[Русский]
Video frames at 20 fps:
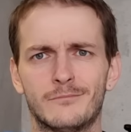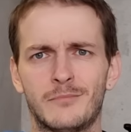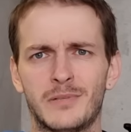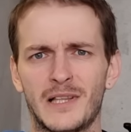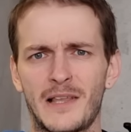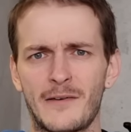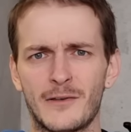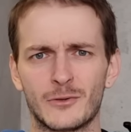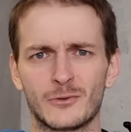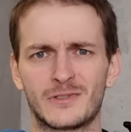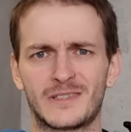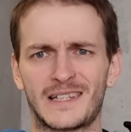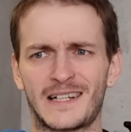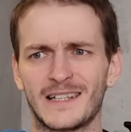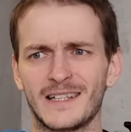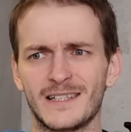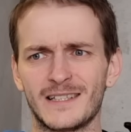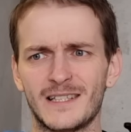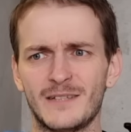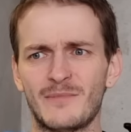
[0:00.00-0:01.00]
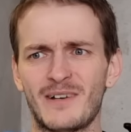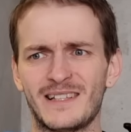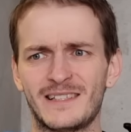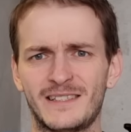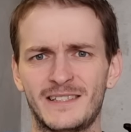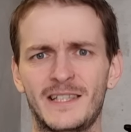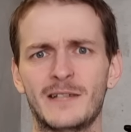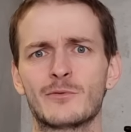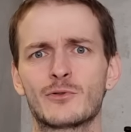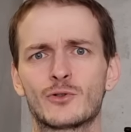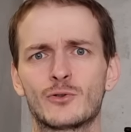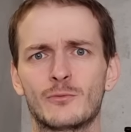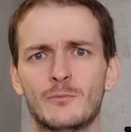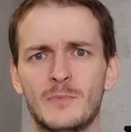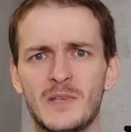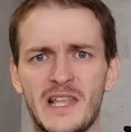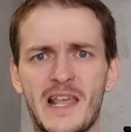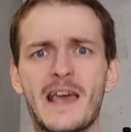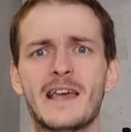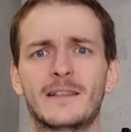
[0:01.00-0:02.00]
половину страны занимается тем, что
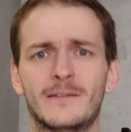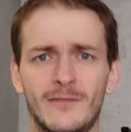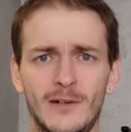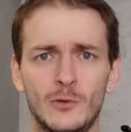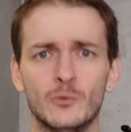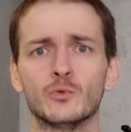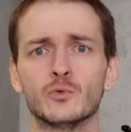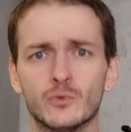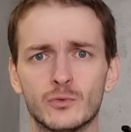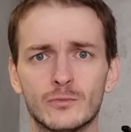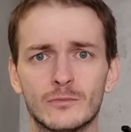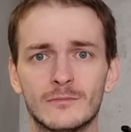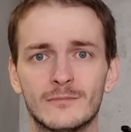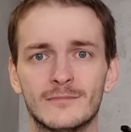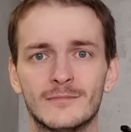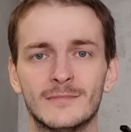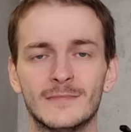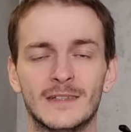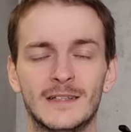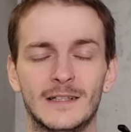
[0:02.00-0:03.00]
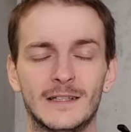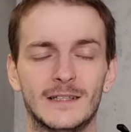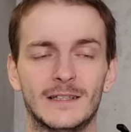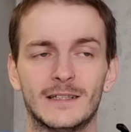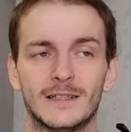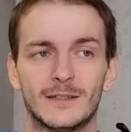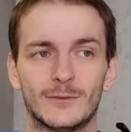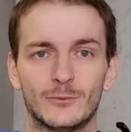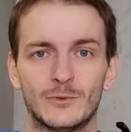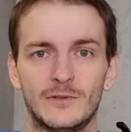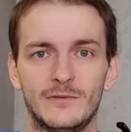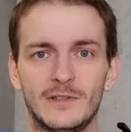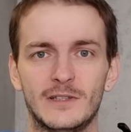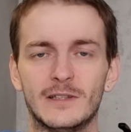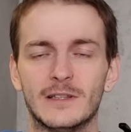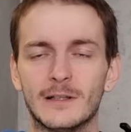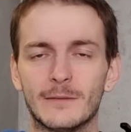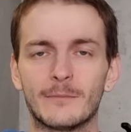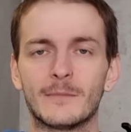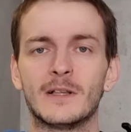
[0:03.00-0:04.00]
меняет валюту.
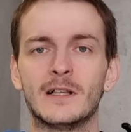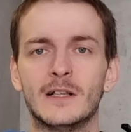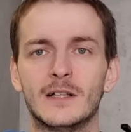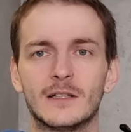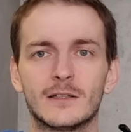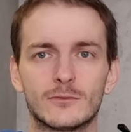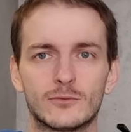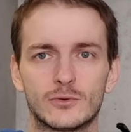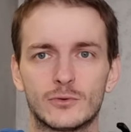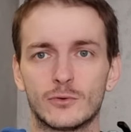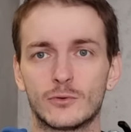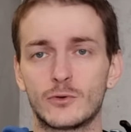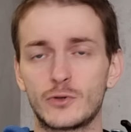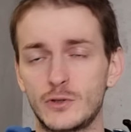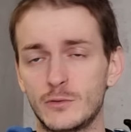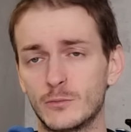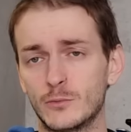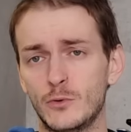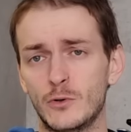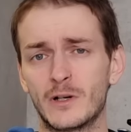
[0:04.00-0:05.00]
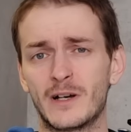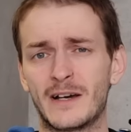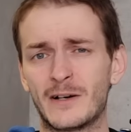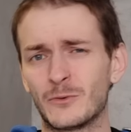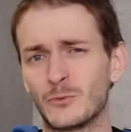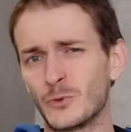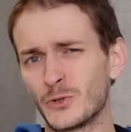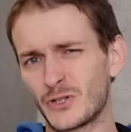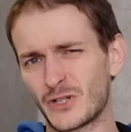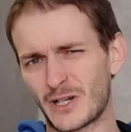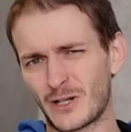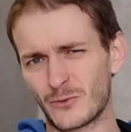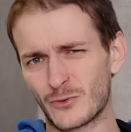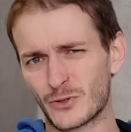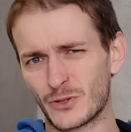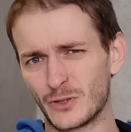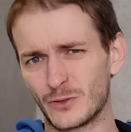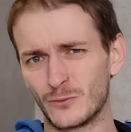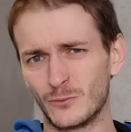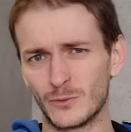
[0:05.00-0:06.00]
Удивительно. То есть тут очень много, очень
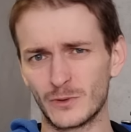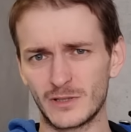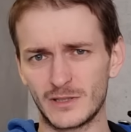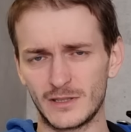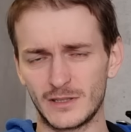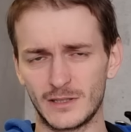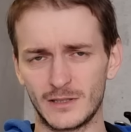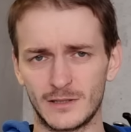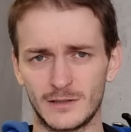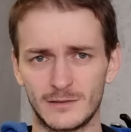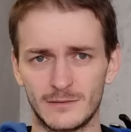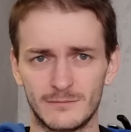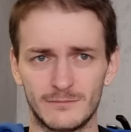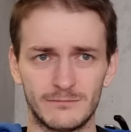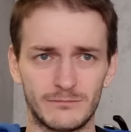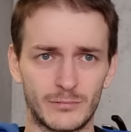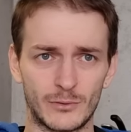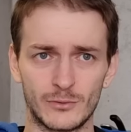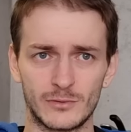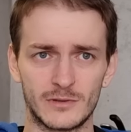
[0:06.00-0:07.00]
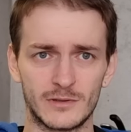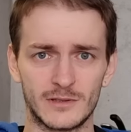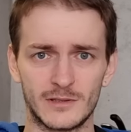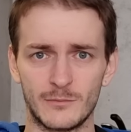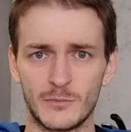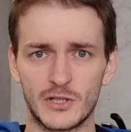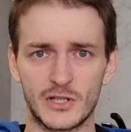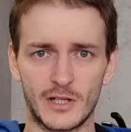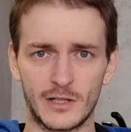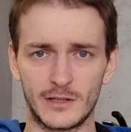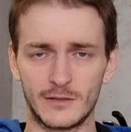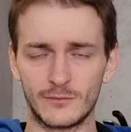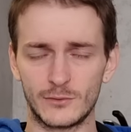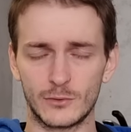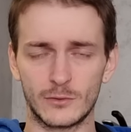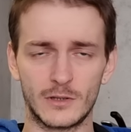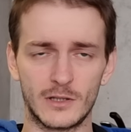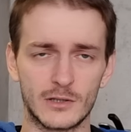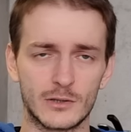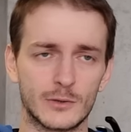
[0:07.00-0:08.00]
хорошие курсы, просто замечательно,
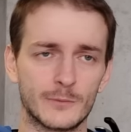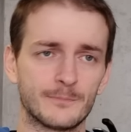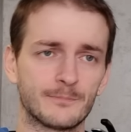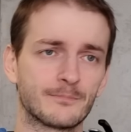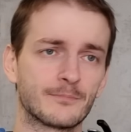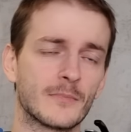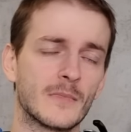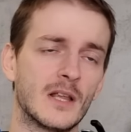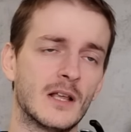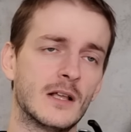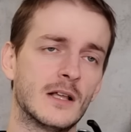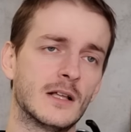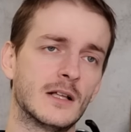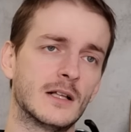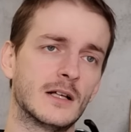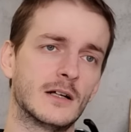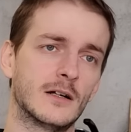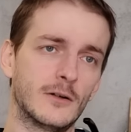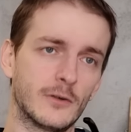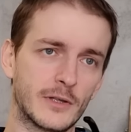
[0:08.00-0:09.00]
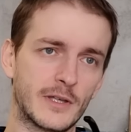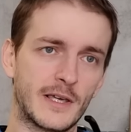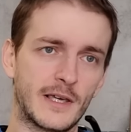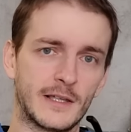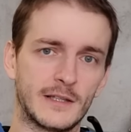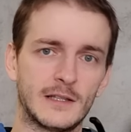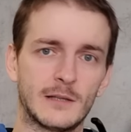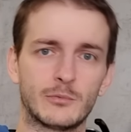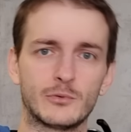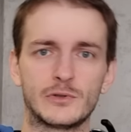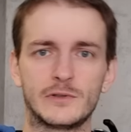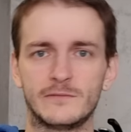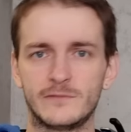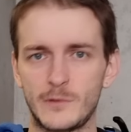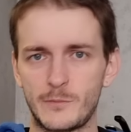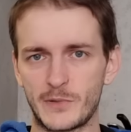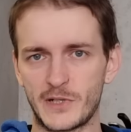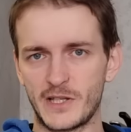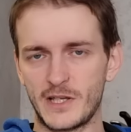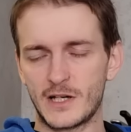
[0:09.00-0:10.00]
все хорошо. Окей, допустим,
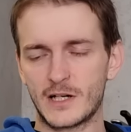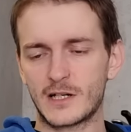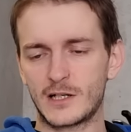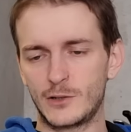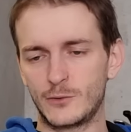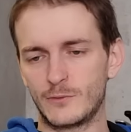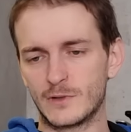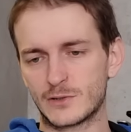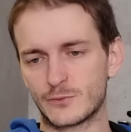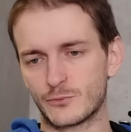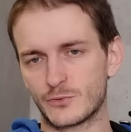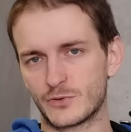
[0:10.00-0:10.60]
вы приехали, у вас